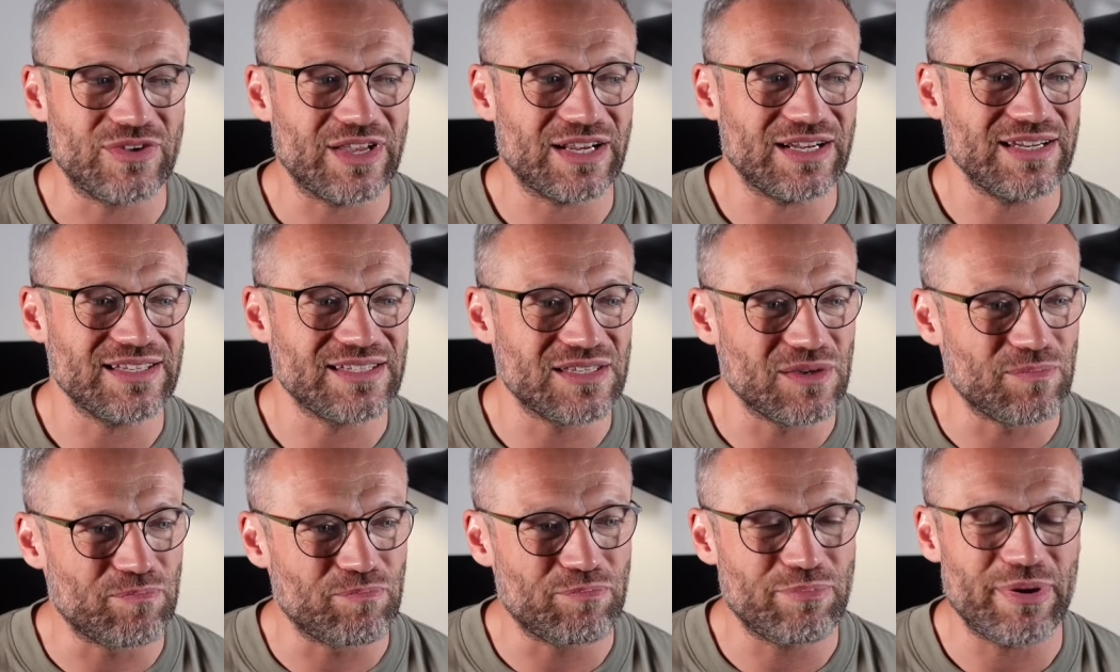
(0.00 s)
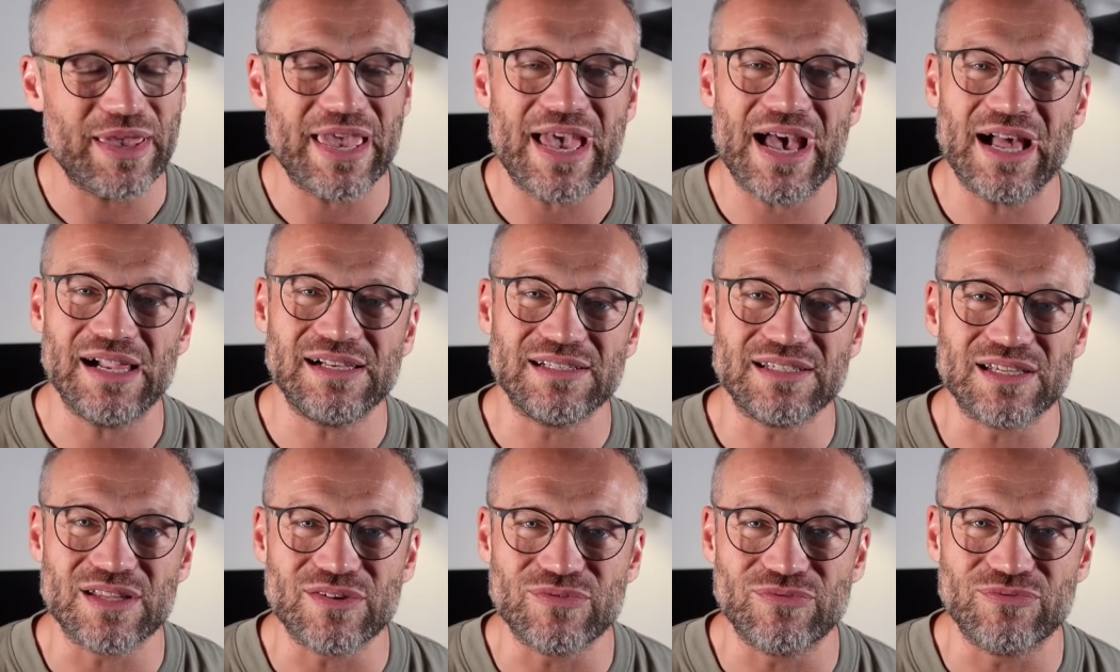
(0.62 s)
wirkliche
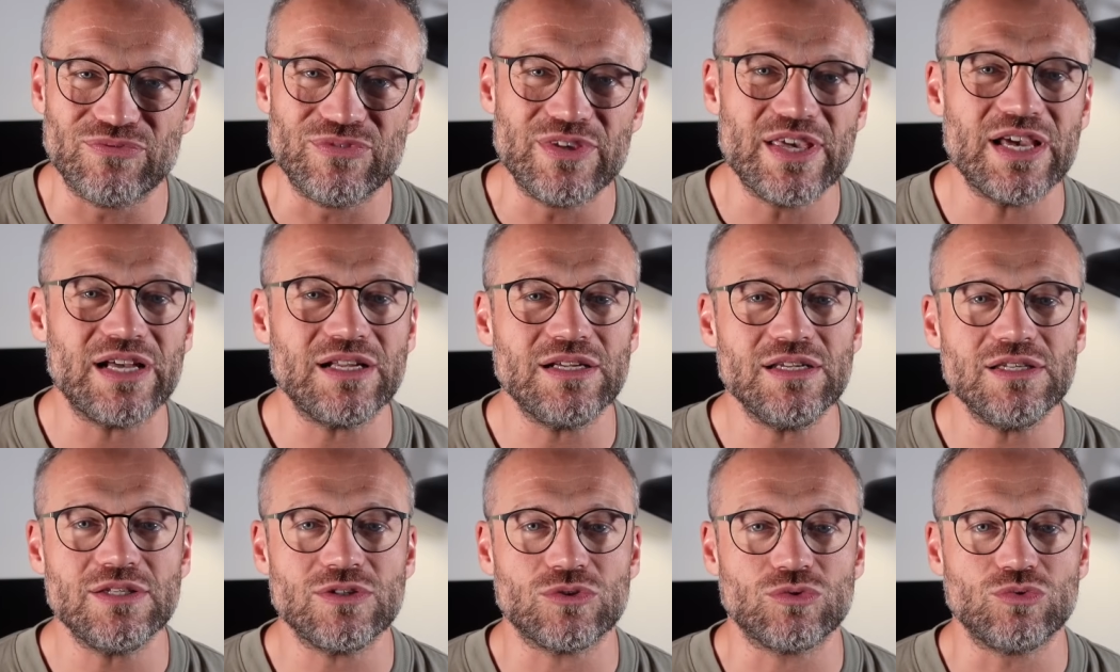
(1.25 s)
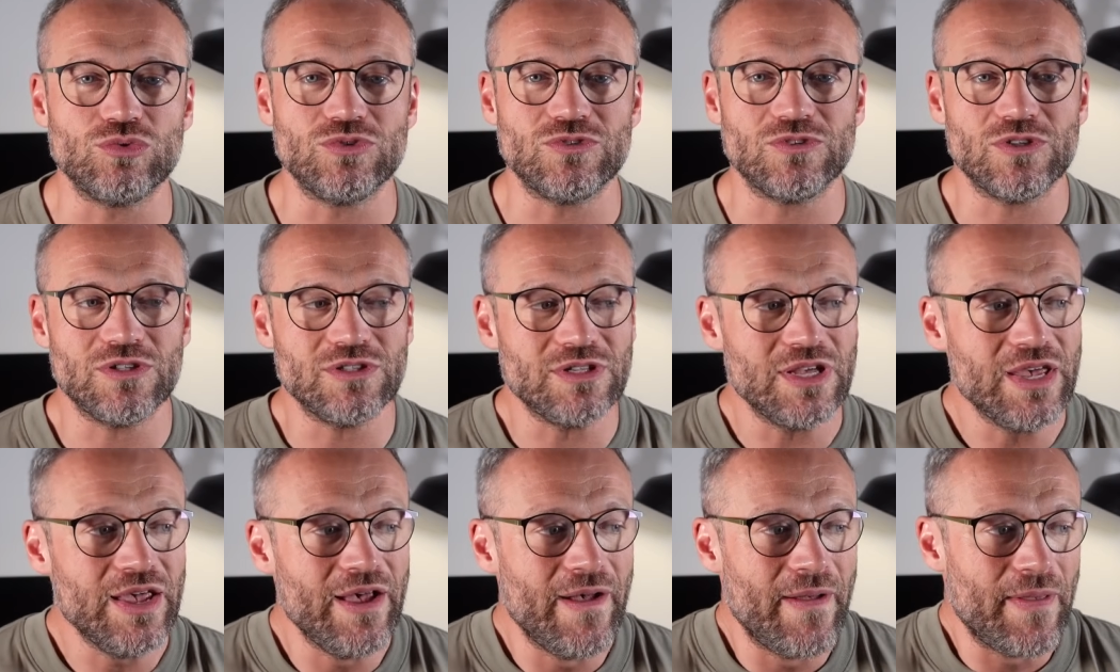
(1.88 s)
Perlen, die wirklich gut sind,
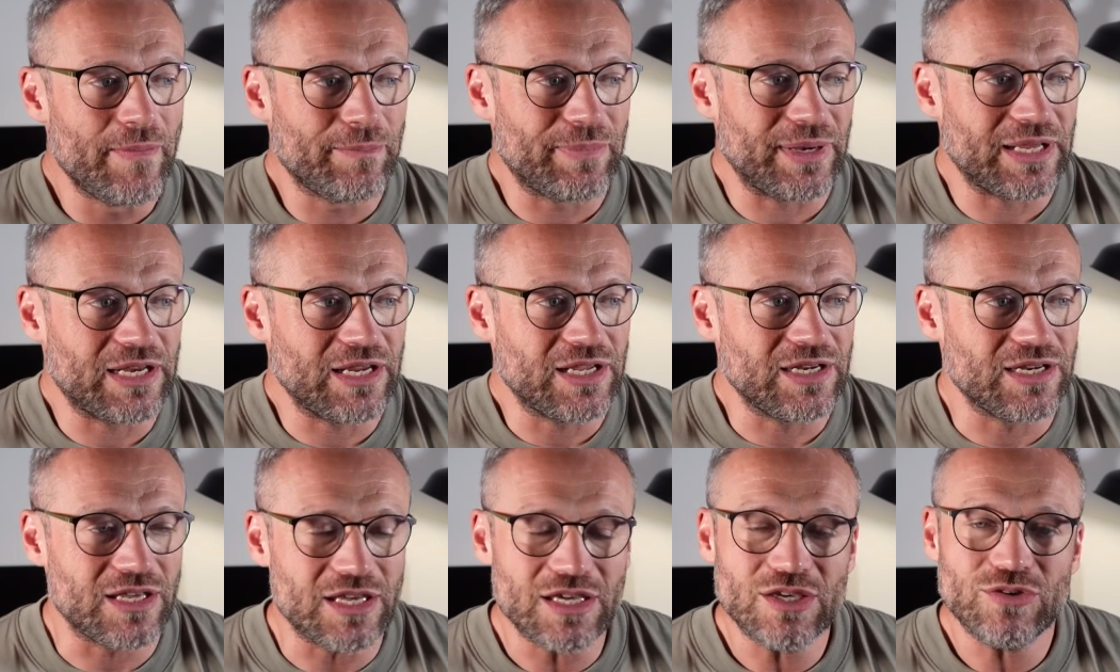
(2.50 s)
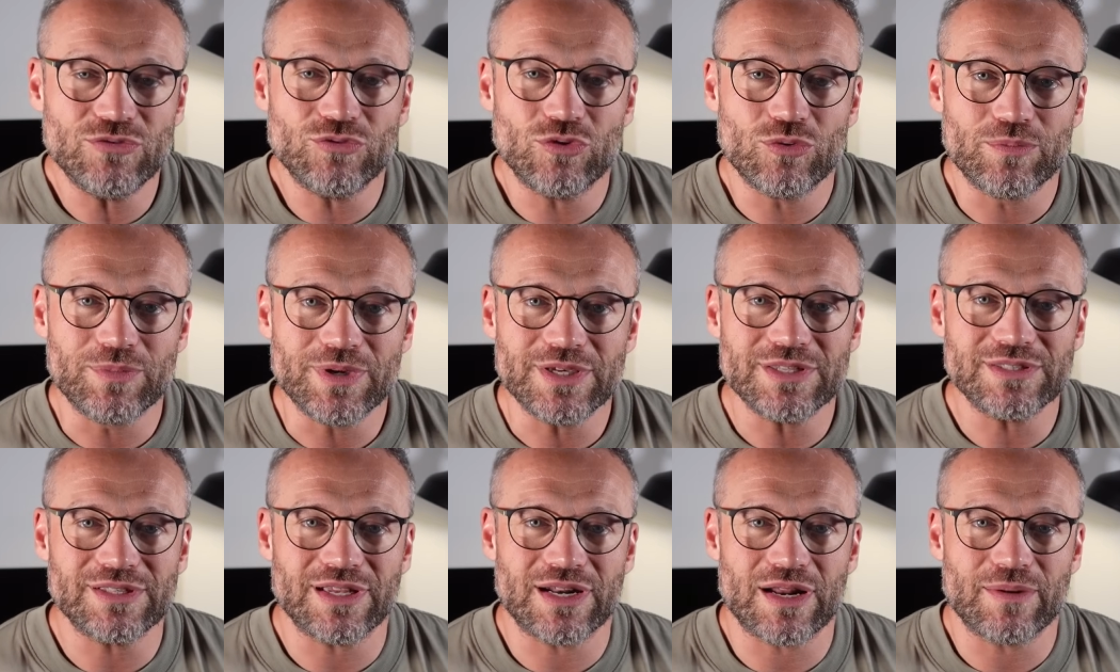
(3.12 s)
bei denen ich für
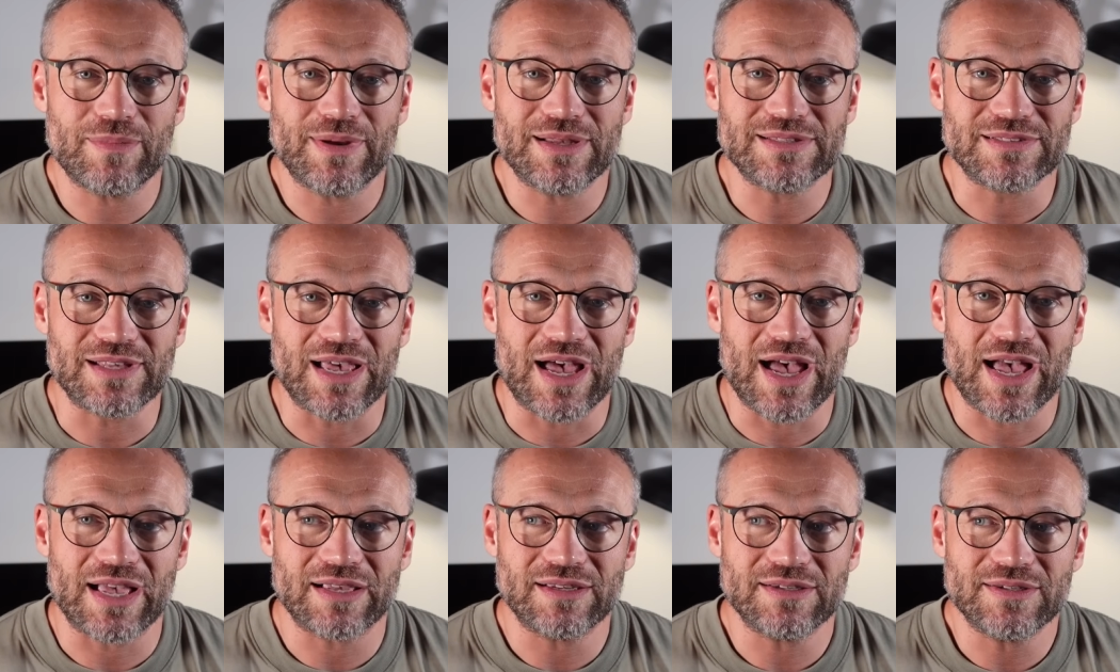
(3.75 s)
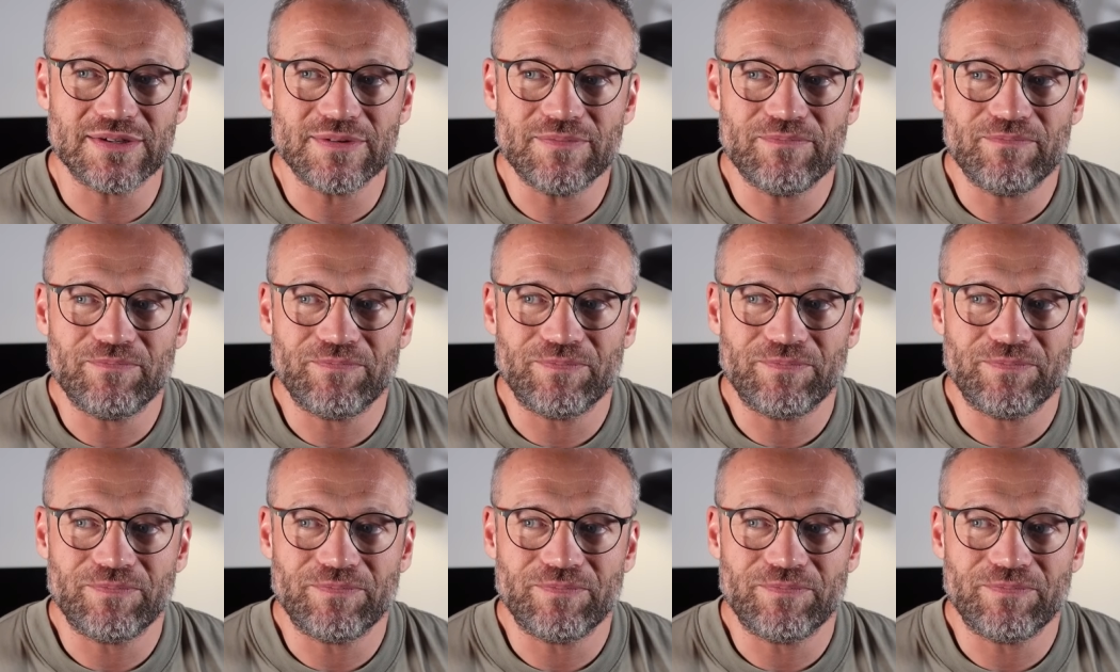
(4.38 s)
mich dann aber sage,